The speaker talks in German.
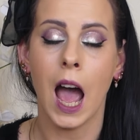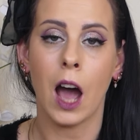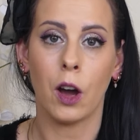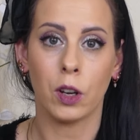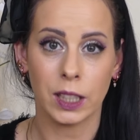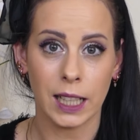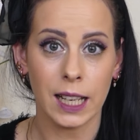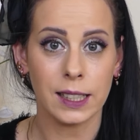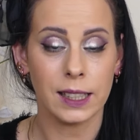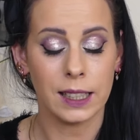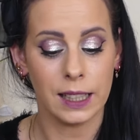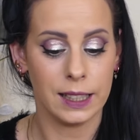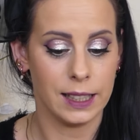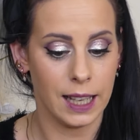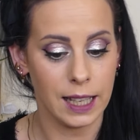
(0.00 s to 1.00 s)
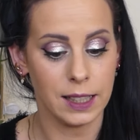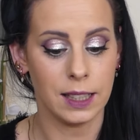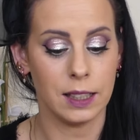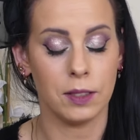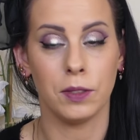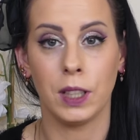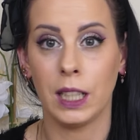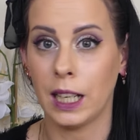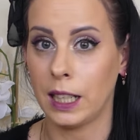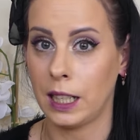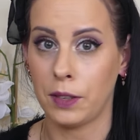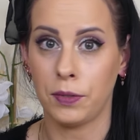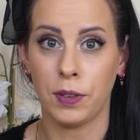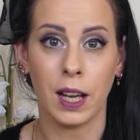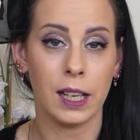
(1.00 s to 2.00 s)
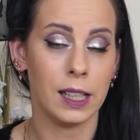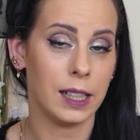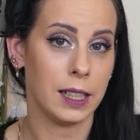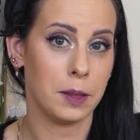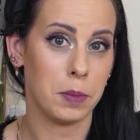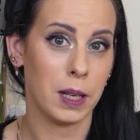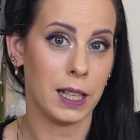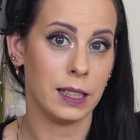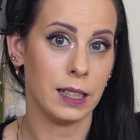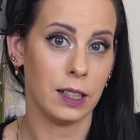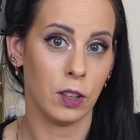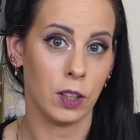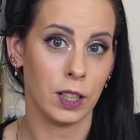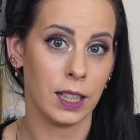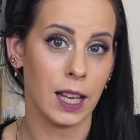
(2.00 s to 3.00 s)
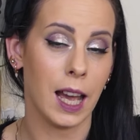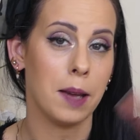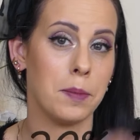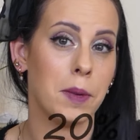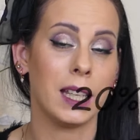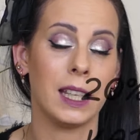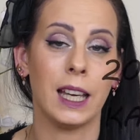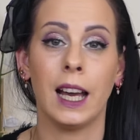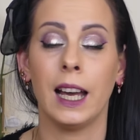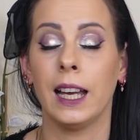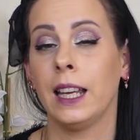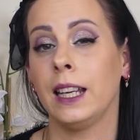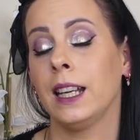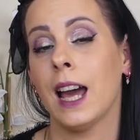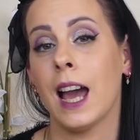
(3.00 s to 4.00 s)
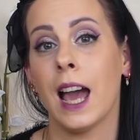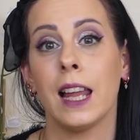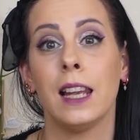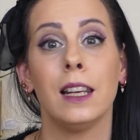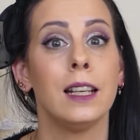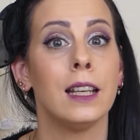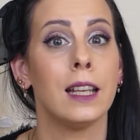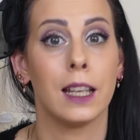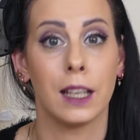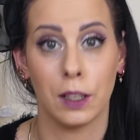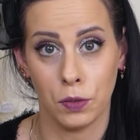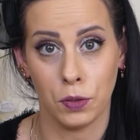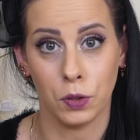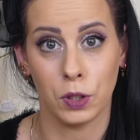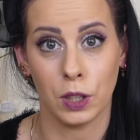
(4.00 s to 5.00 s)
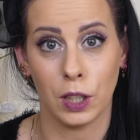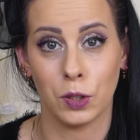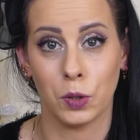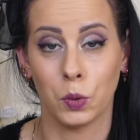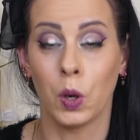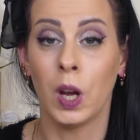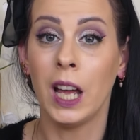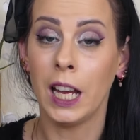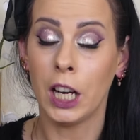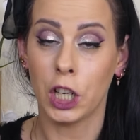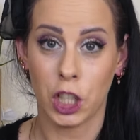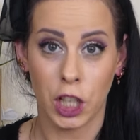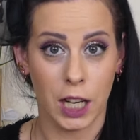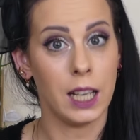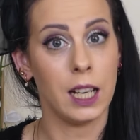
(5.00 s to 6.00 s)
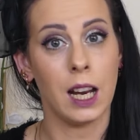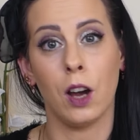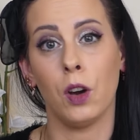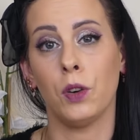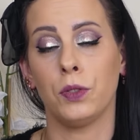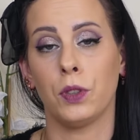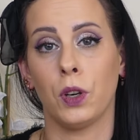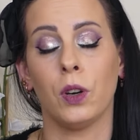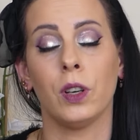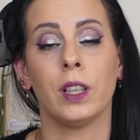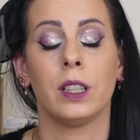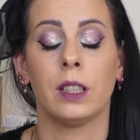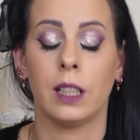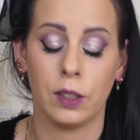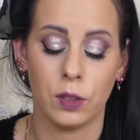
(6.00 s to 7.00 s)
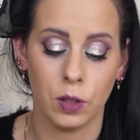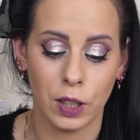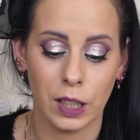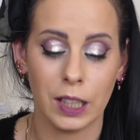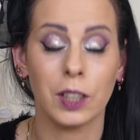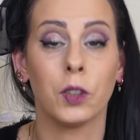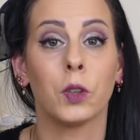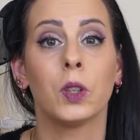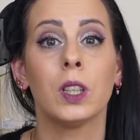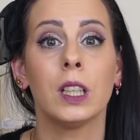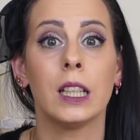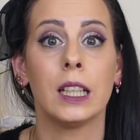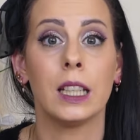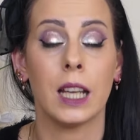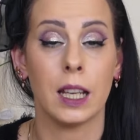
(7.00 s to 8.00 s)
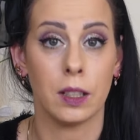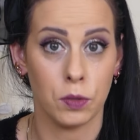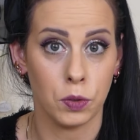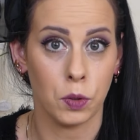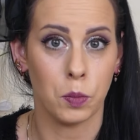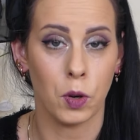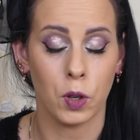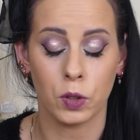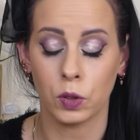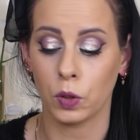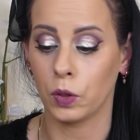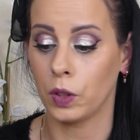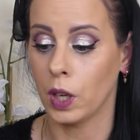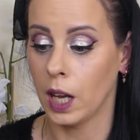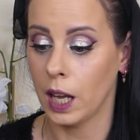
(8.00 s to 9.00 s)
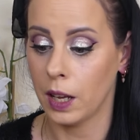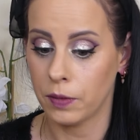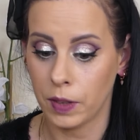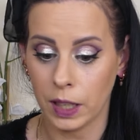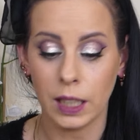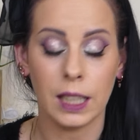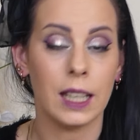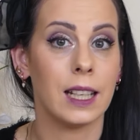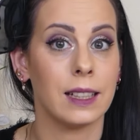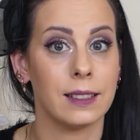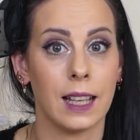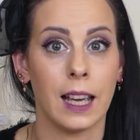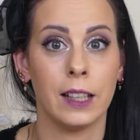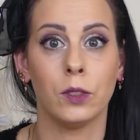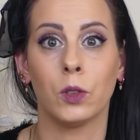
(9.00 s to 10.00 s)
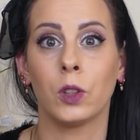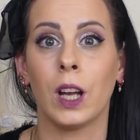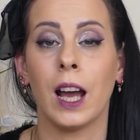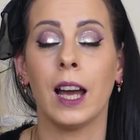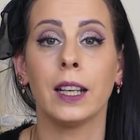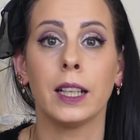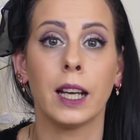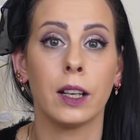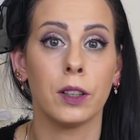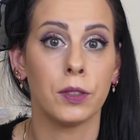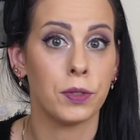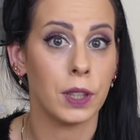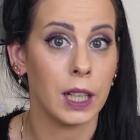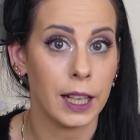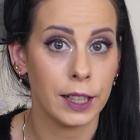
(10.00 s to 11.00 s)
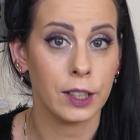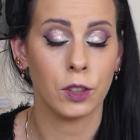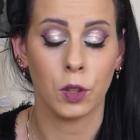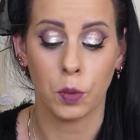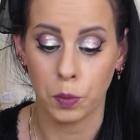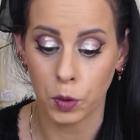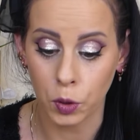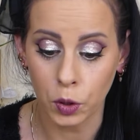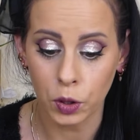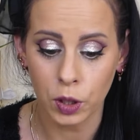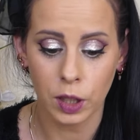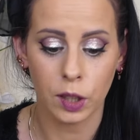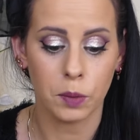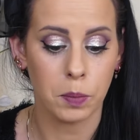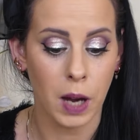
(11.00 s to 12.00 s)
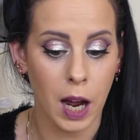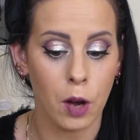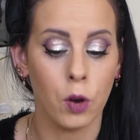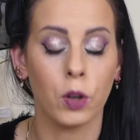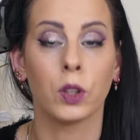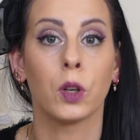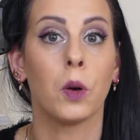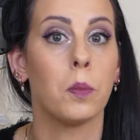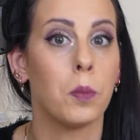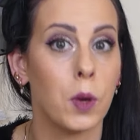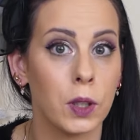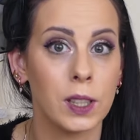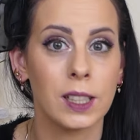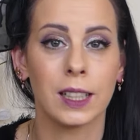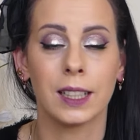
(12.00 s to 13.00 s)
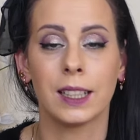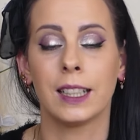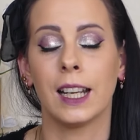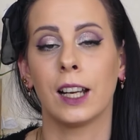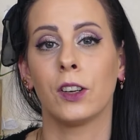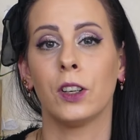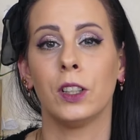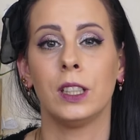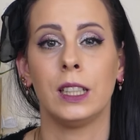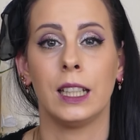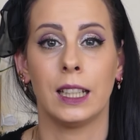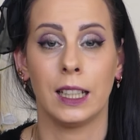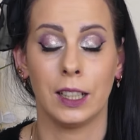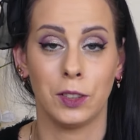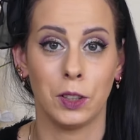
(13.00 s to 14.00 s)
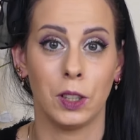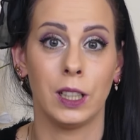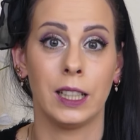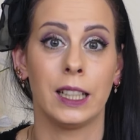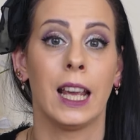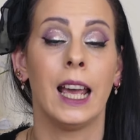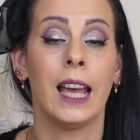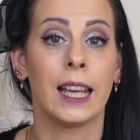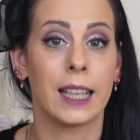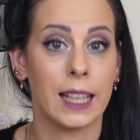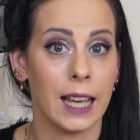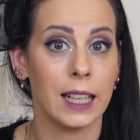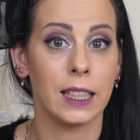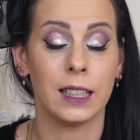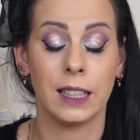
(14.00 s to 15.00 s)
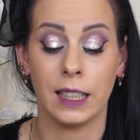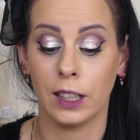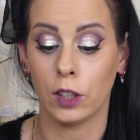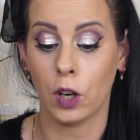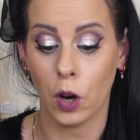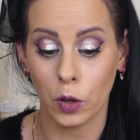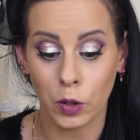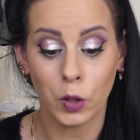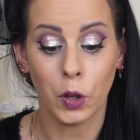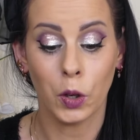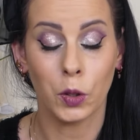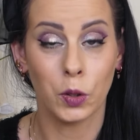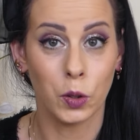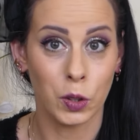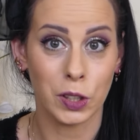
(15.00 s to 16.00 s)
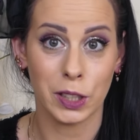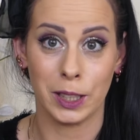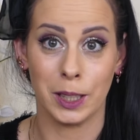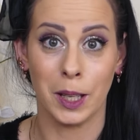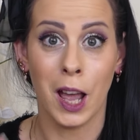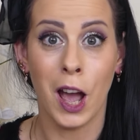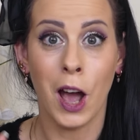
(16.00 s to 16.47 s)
Auch das ist jetzt wieder der Fall. Ich blende ihn euch einmal hier ein. Alle Infos dazu stehen auch für euch natürlich unten in der Infobox und wenn ihr das ein oder andere vielleicht noch benötigt, braucht, möchtet, dann könnt ihr natürlich gerne den Code nutzen.